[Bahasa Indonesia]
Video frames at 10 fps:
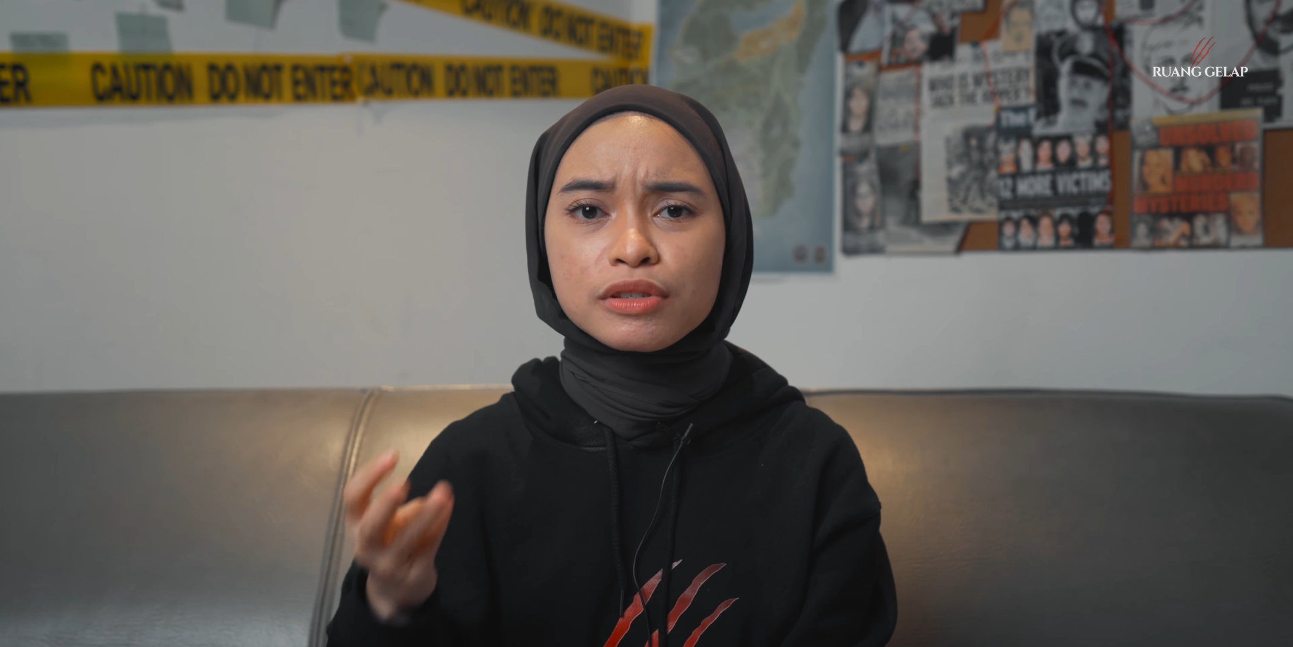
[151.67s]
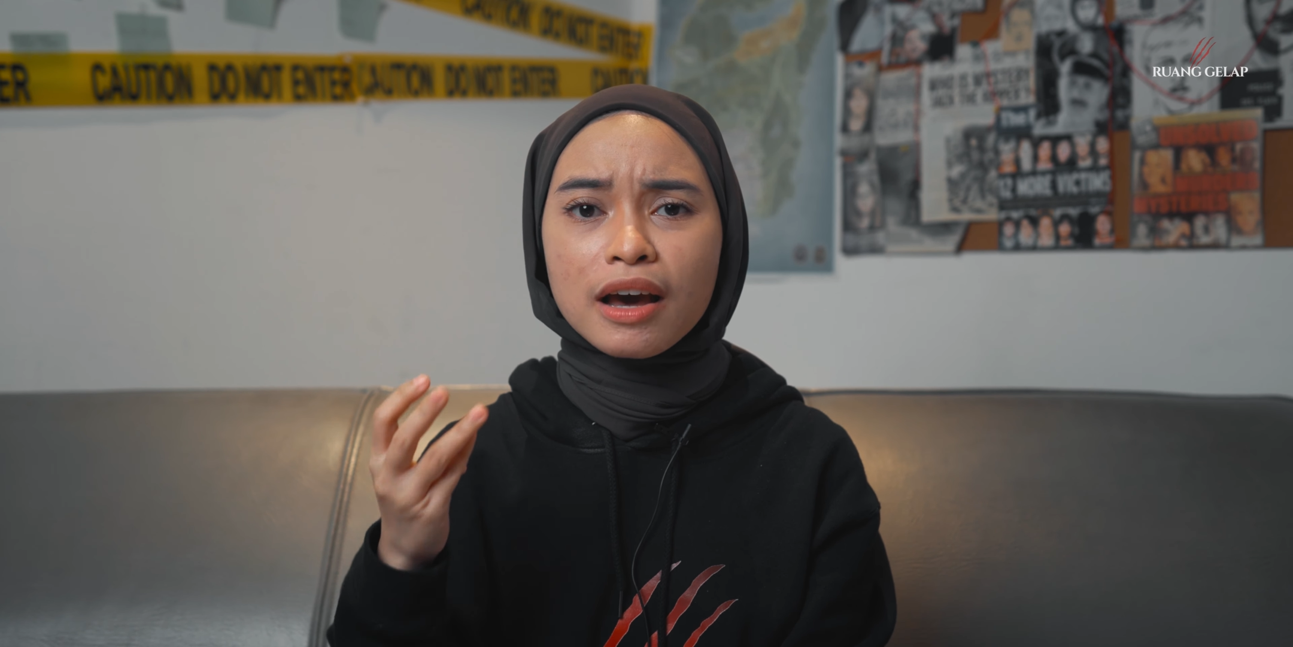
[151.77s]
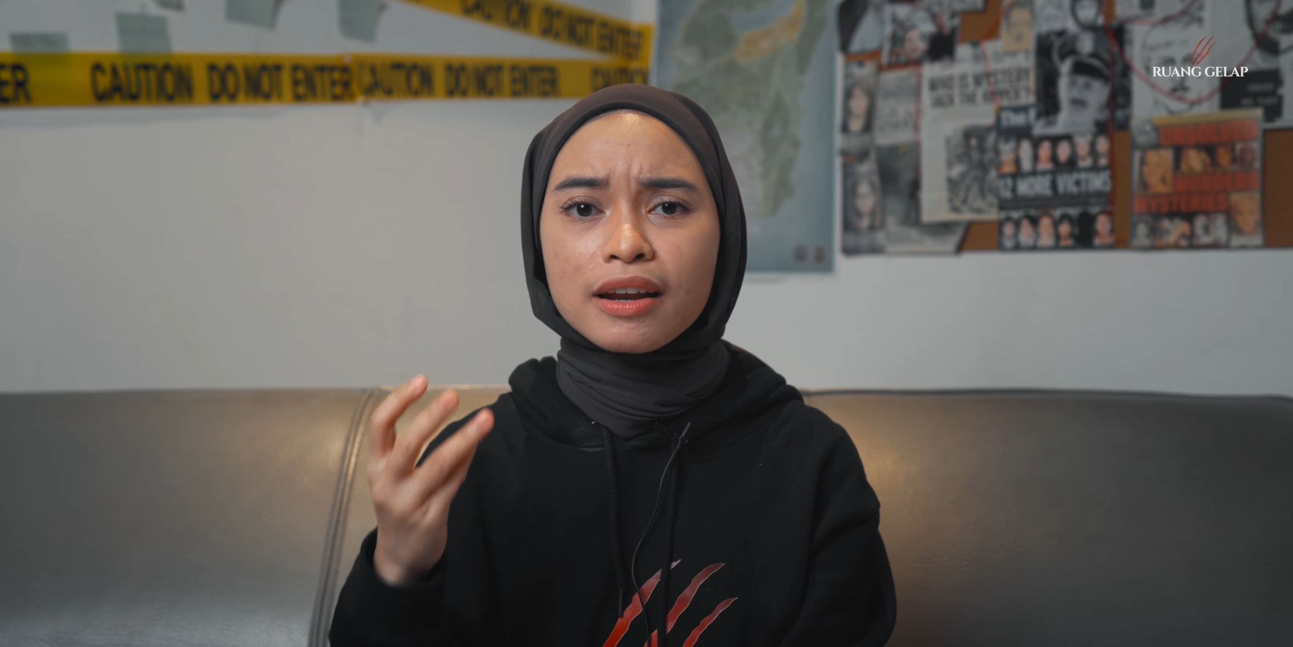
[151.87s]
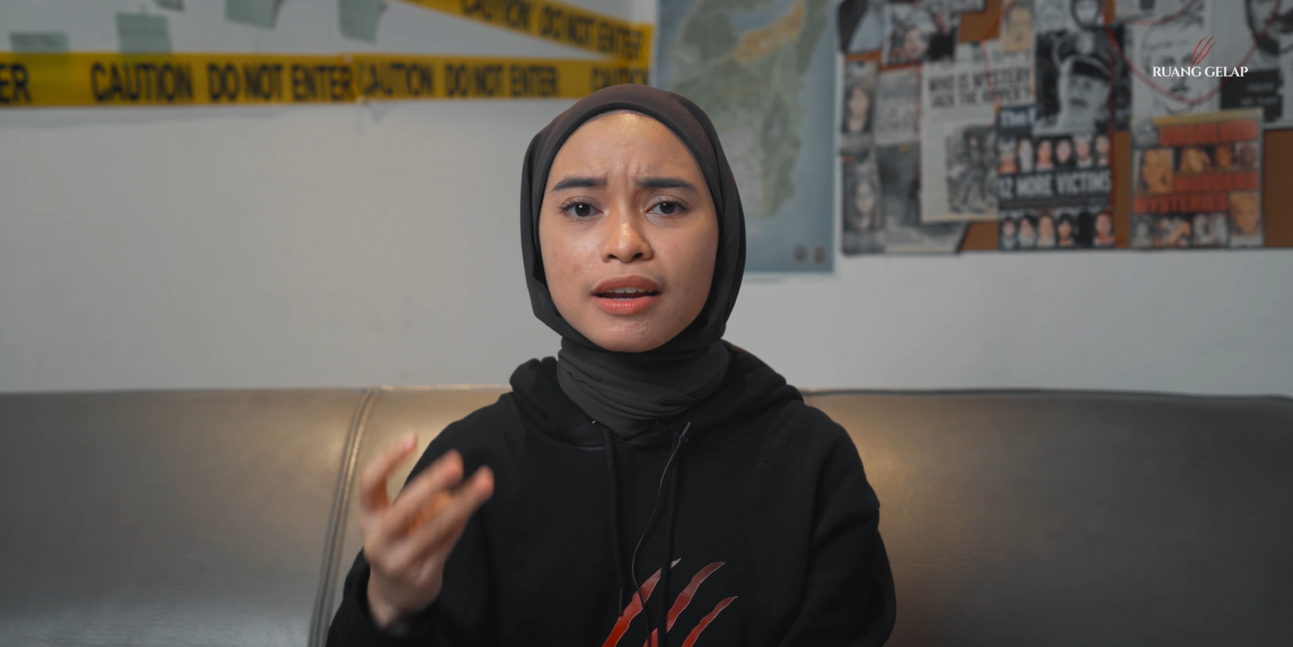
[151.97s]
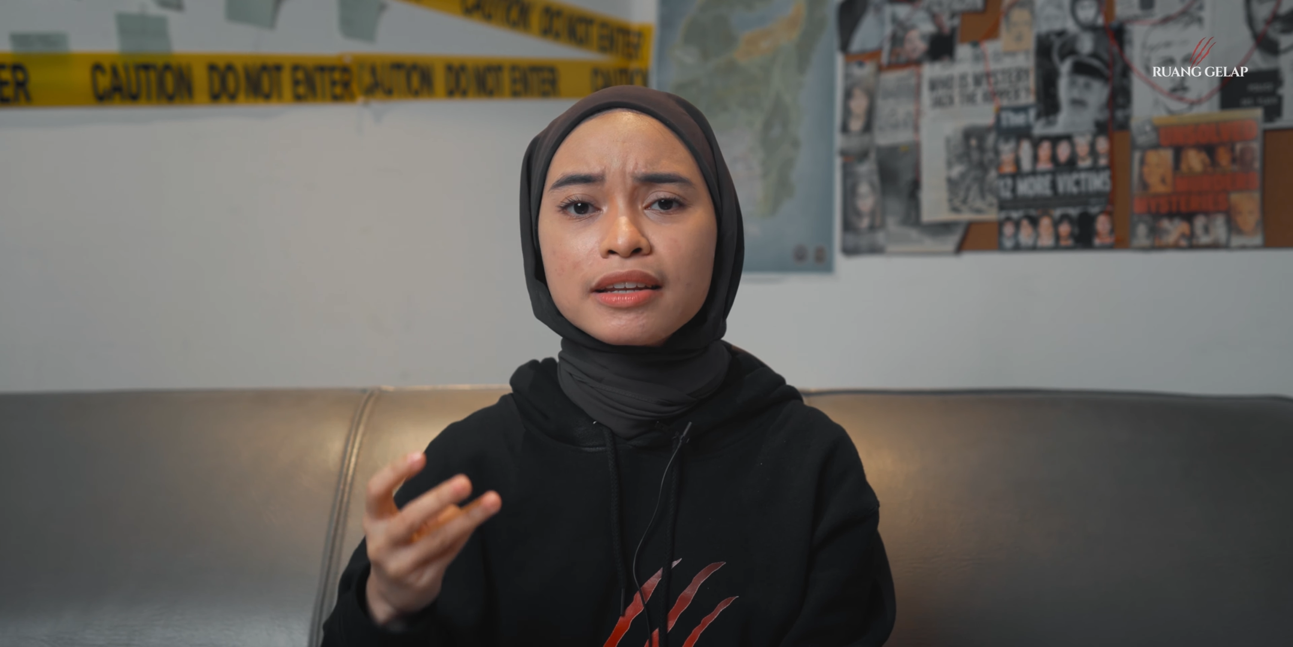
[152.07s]

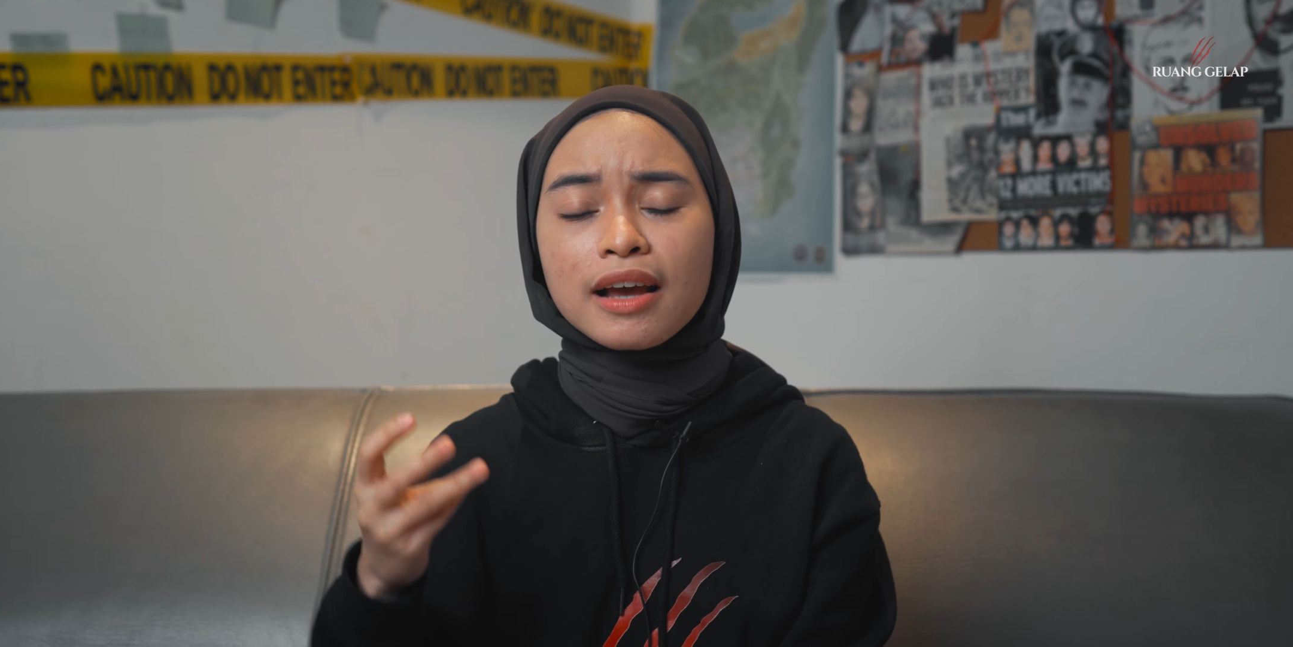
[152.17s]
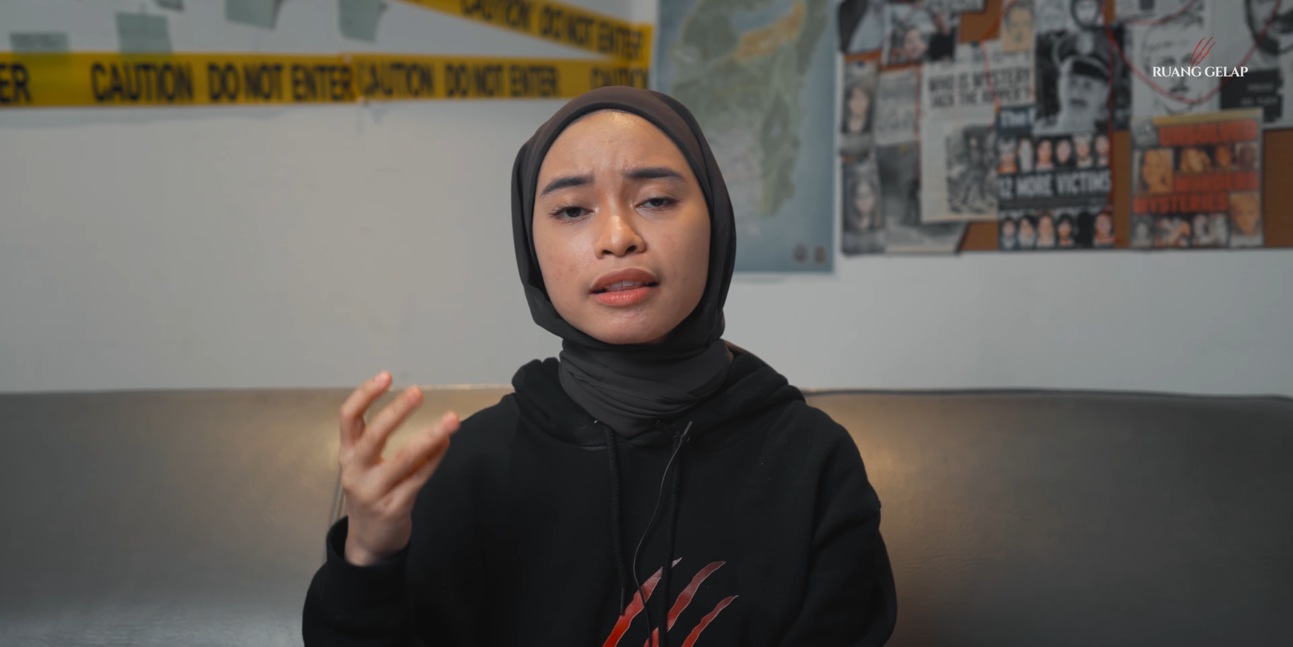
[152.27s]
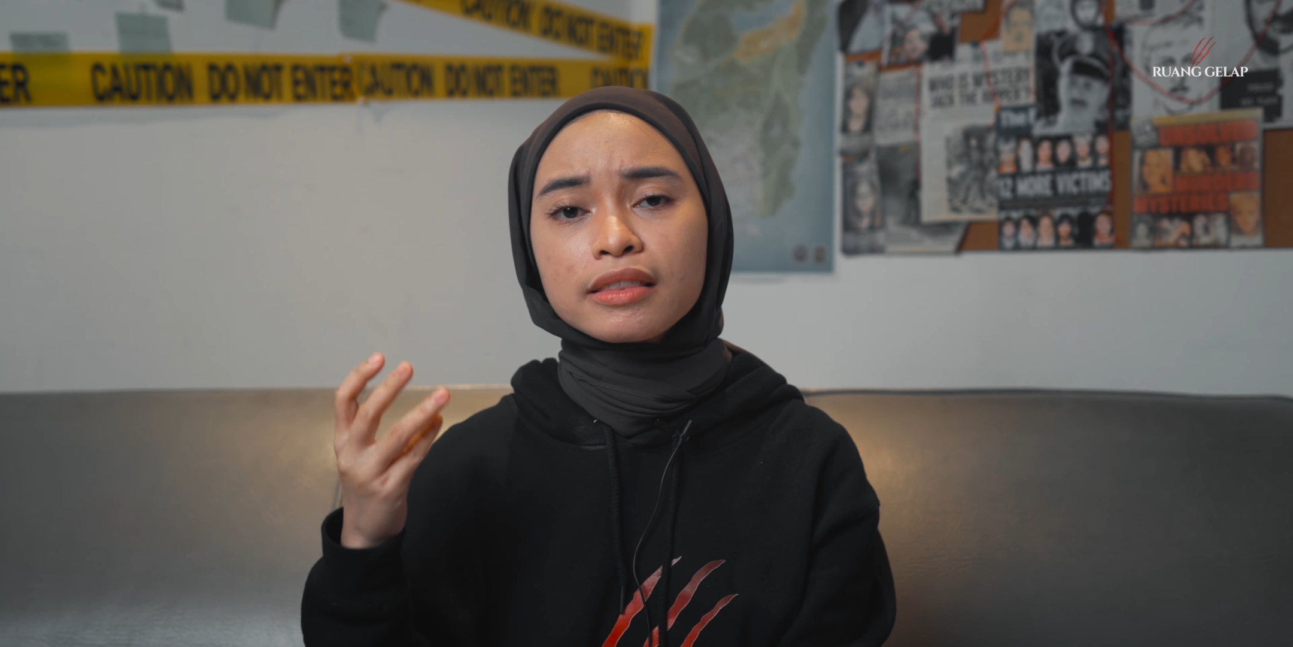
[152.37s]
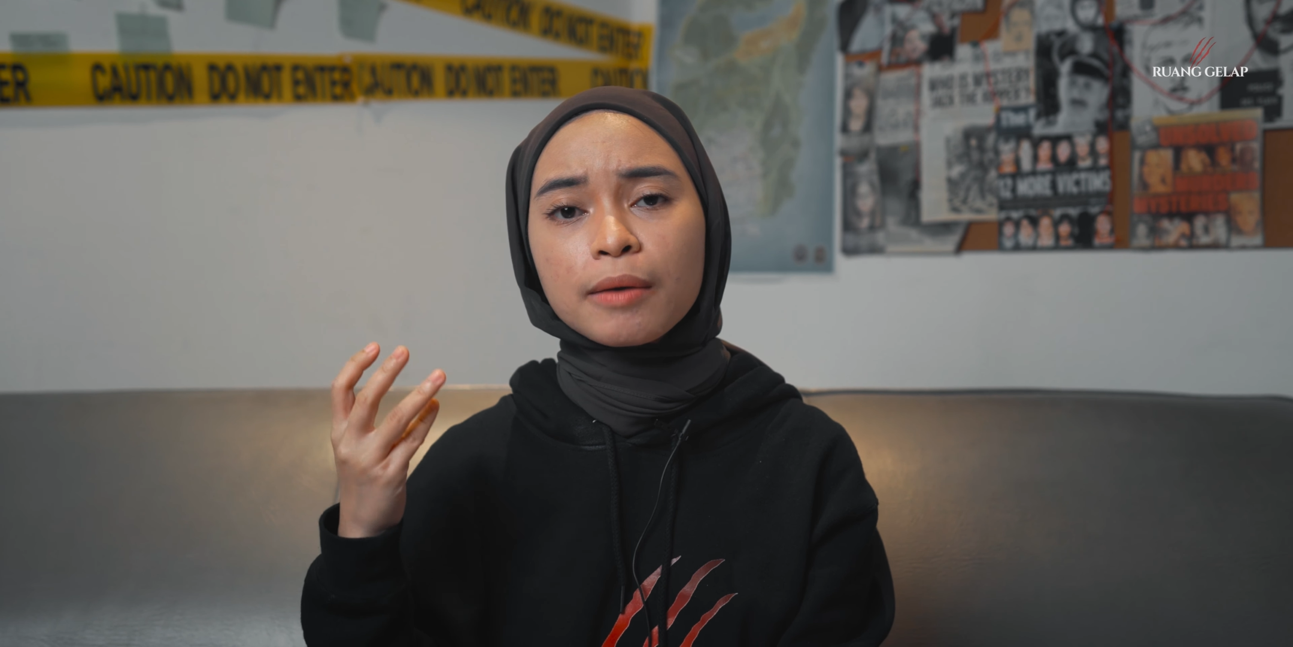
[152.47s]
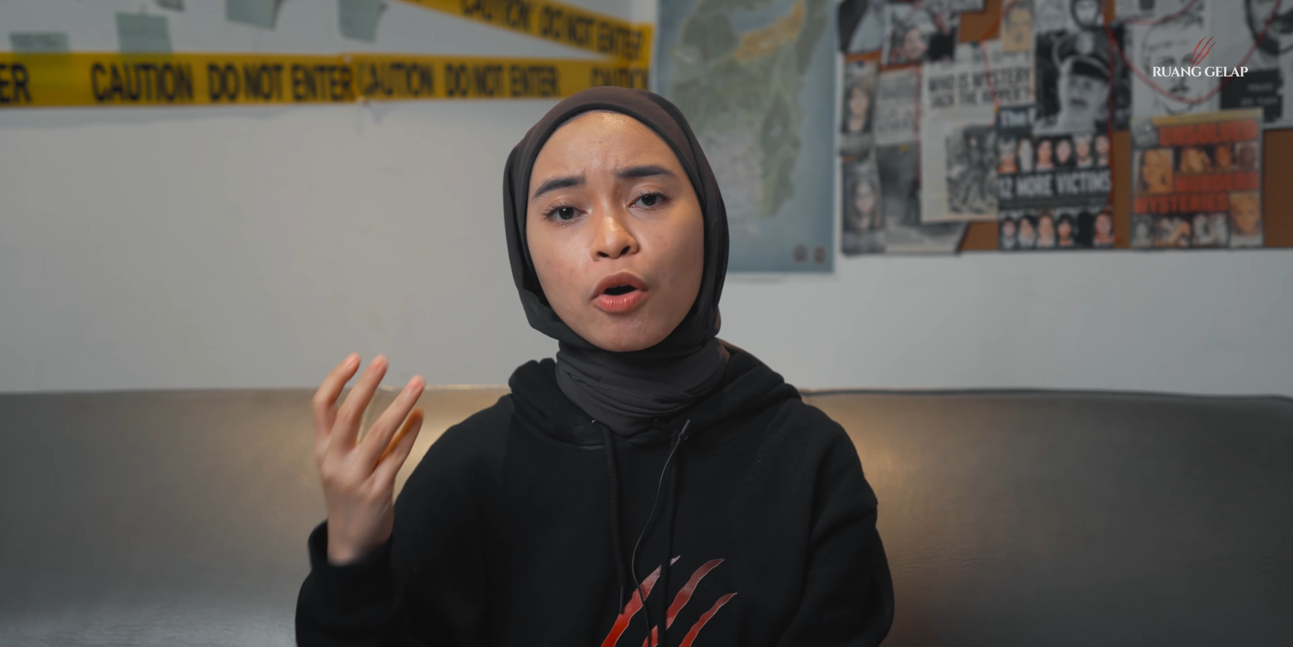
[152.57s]
karena dihantam